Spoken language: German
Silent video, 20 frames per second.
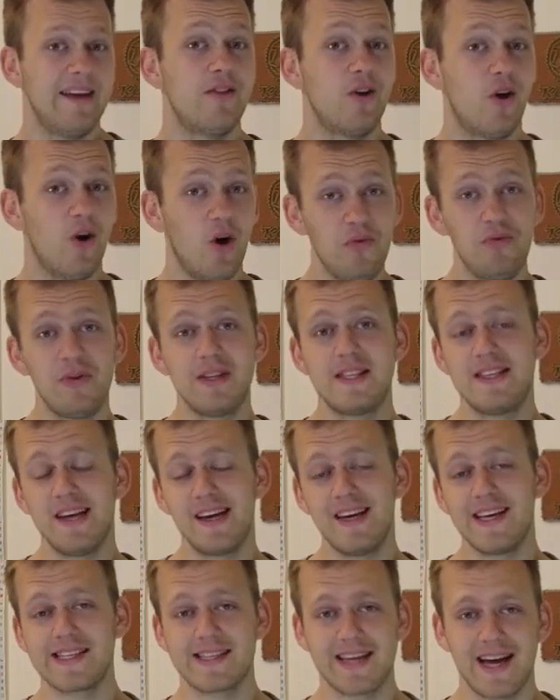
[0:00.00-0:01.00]
Ein
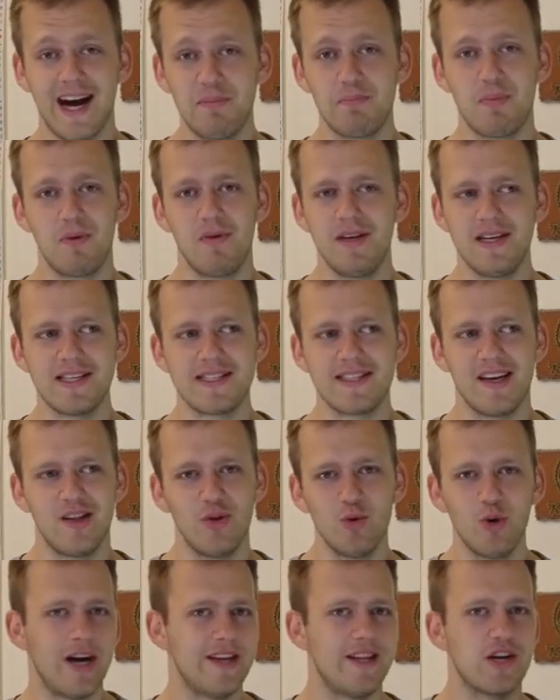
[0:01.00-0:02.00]
offizielles Couple ist ja
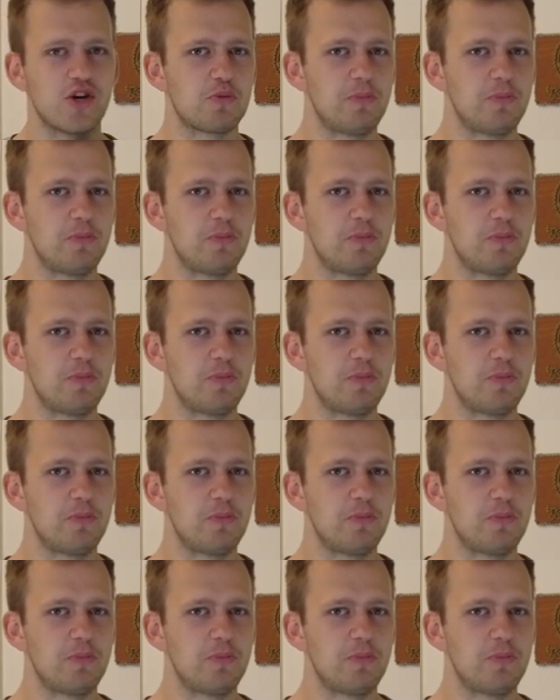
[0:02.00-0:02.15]
nur eine